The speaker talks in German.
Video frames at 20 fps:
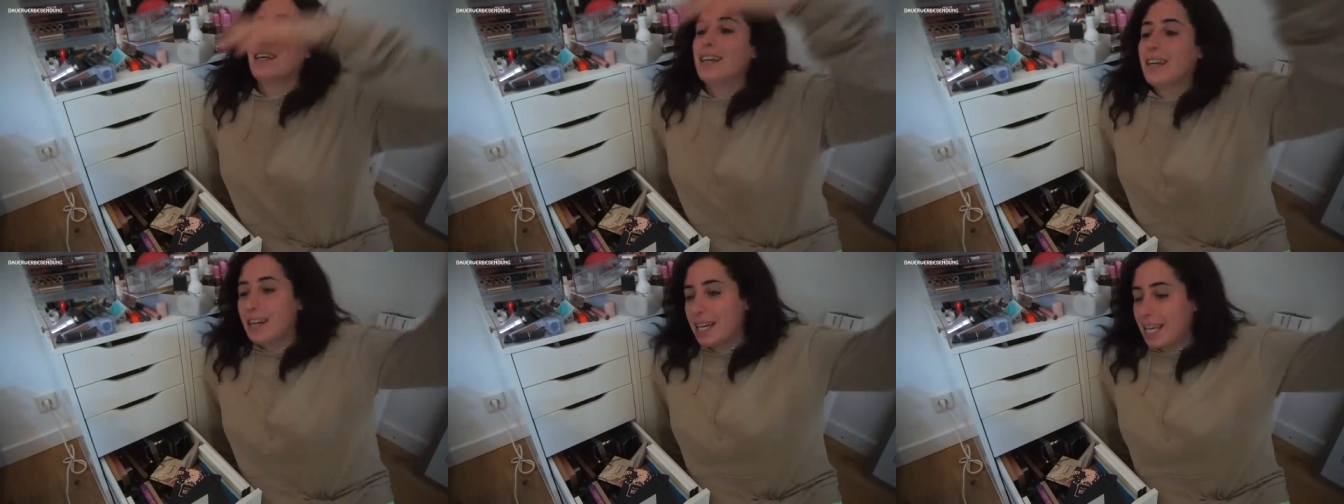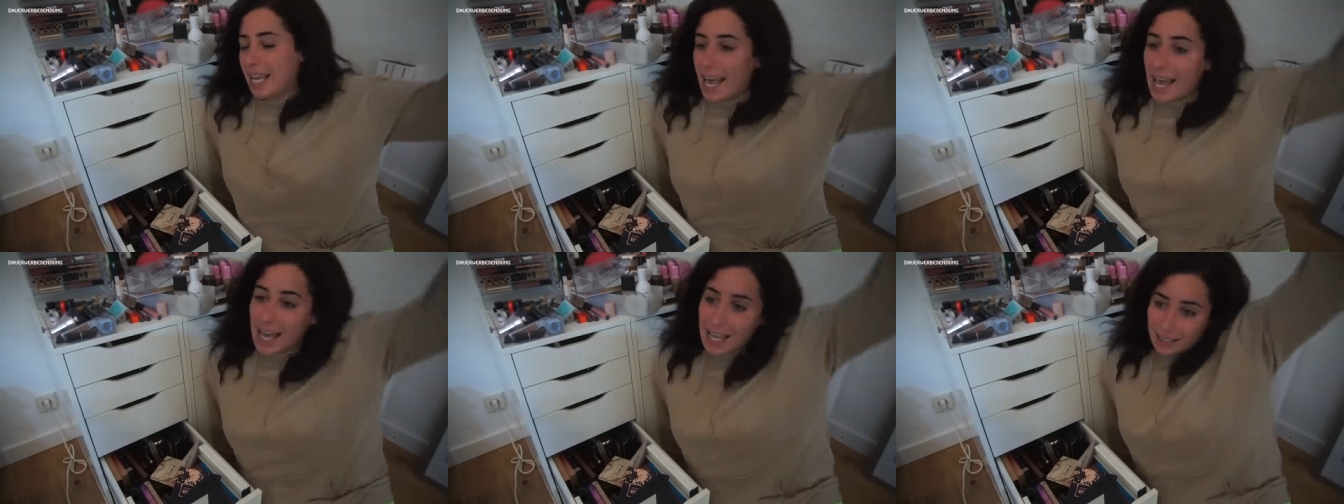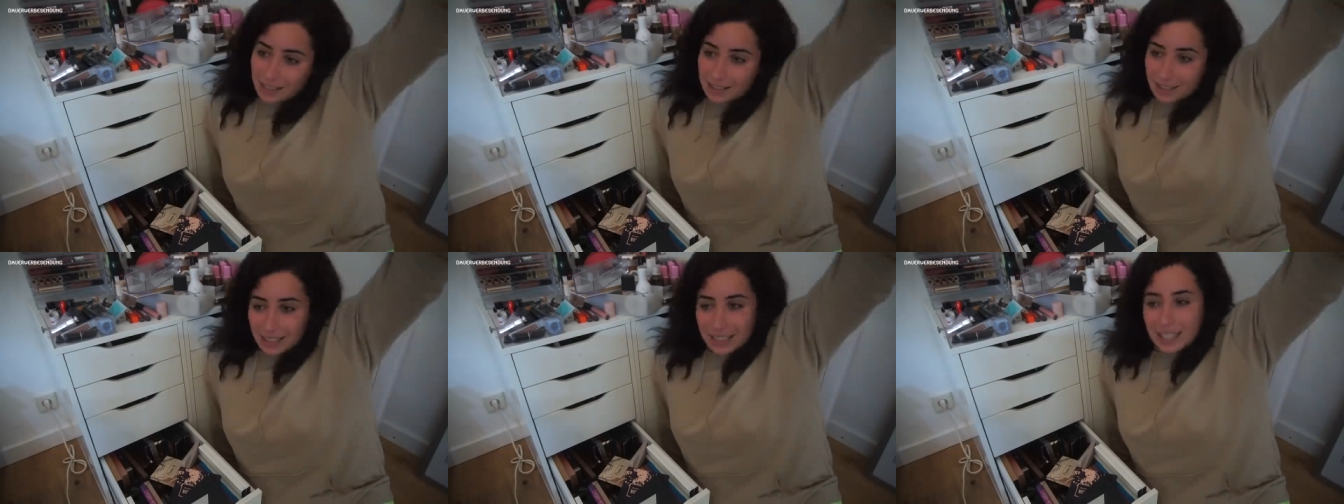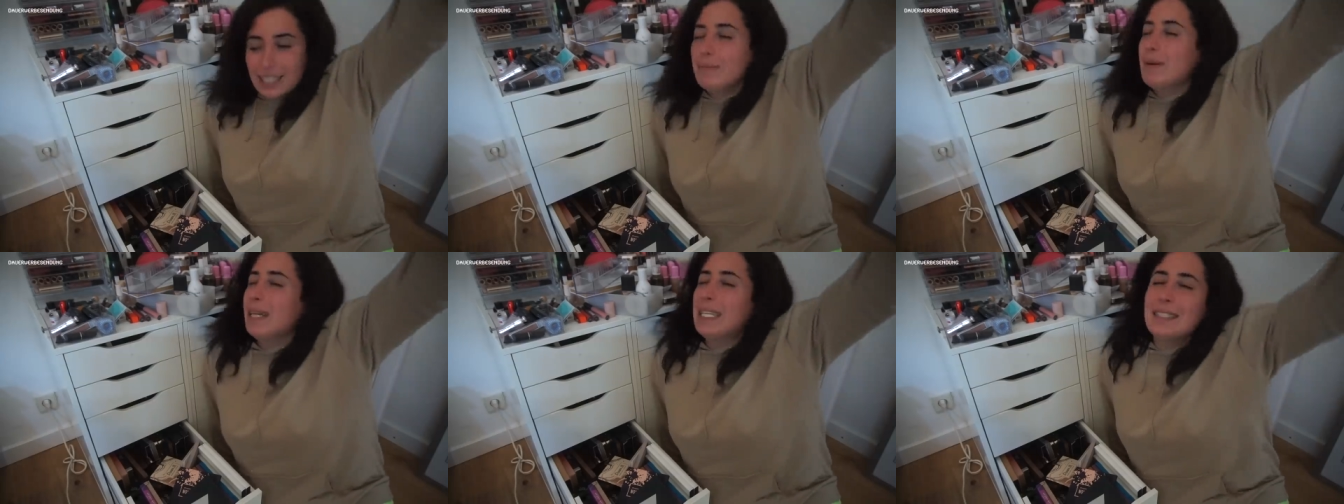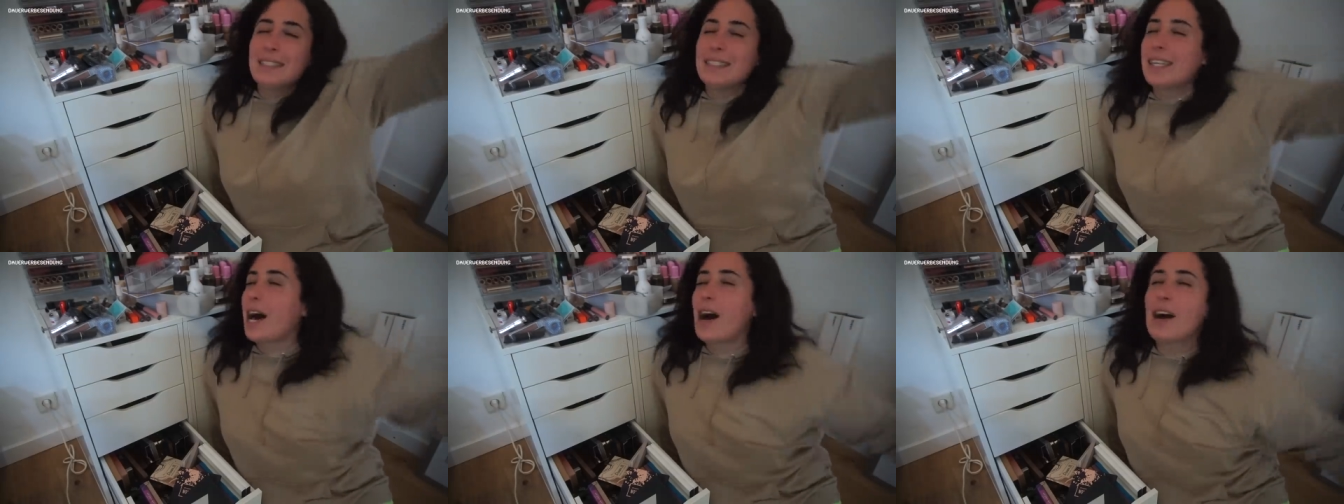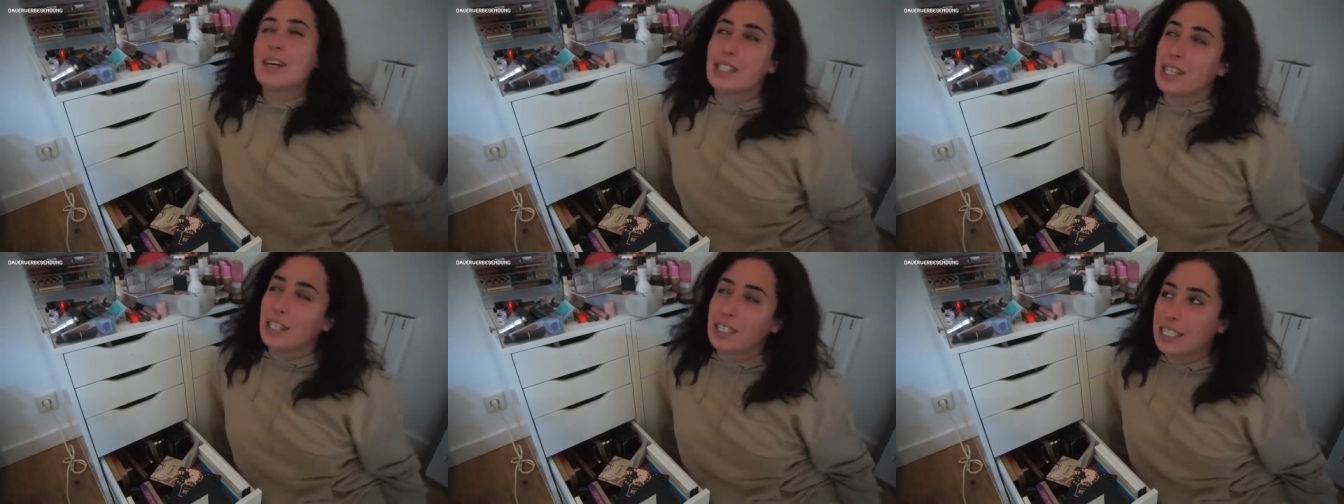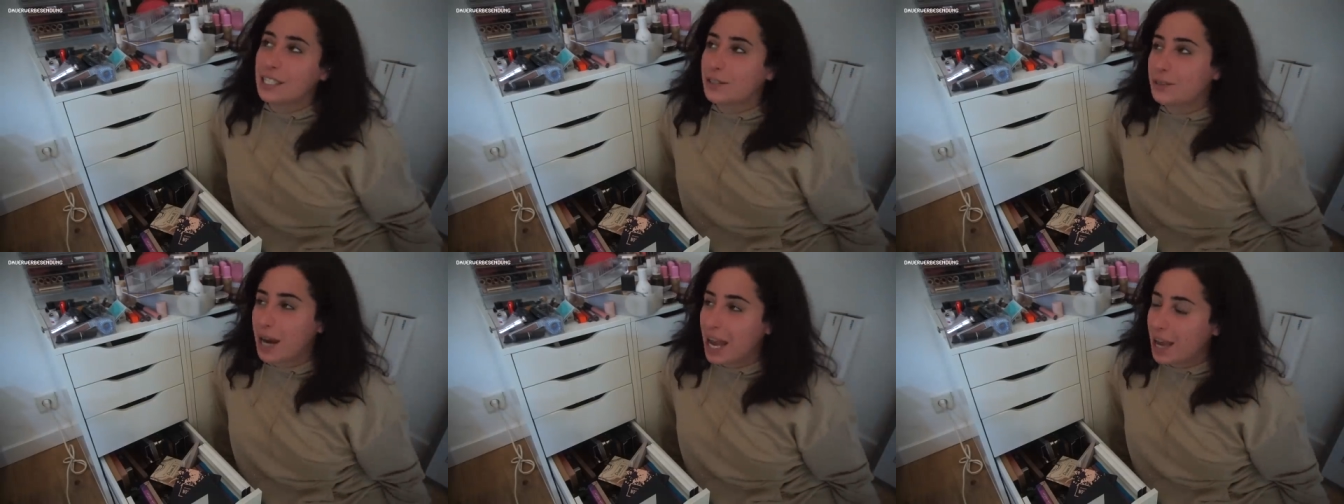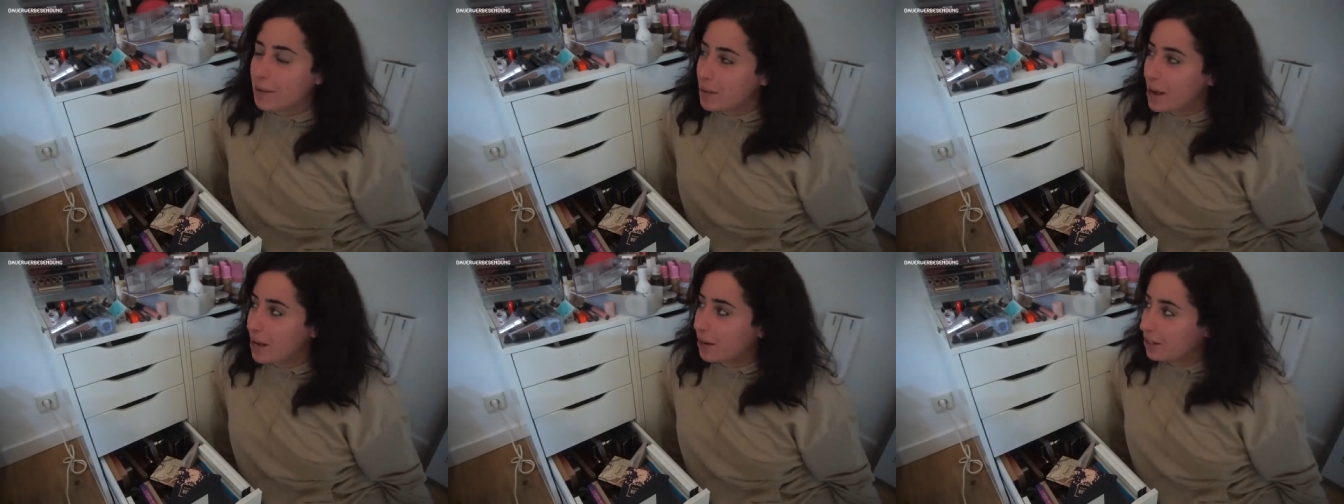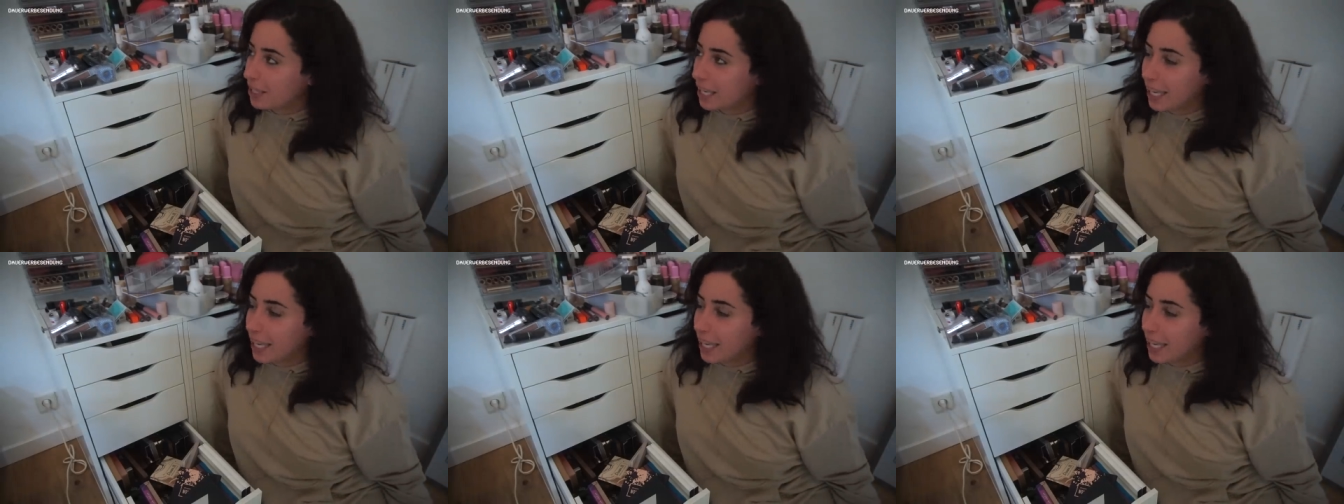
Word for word: oh ja, immer dieses Aussortier-Drama.